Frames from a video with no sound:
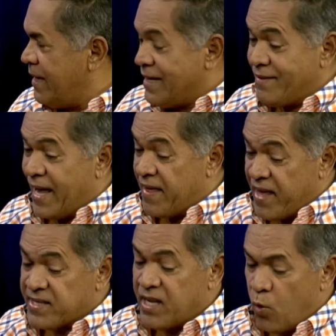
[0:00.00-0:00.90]
de
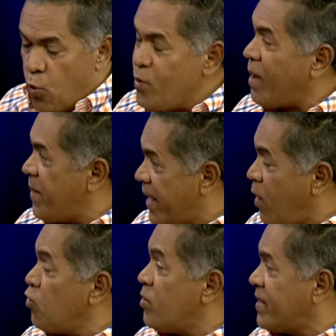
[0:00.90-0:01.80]
ganarse una beca
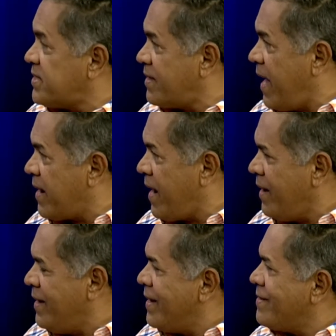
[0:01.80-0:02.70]
universitaria
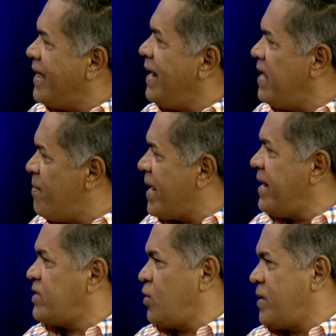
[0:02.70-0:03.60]
de libre
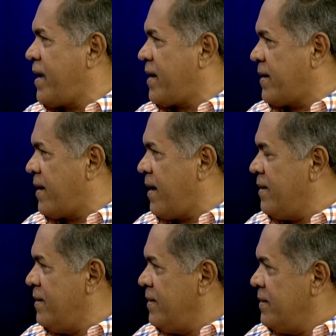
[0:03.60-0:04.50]
elección de carrera
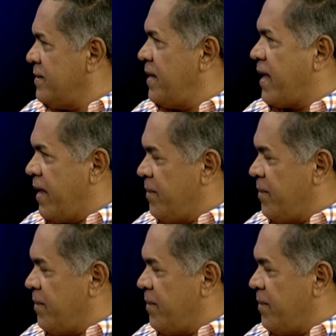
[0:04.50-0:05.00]
eso va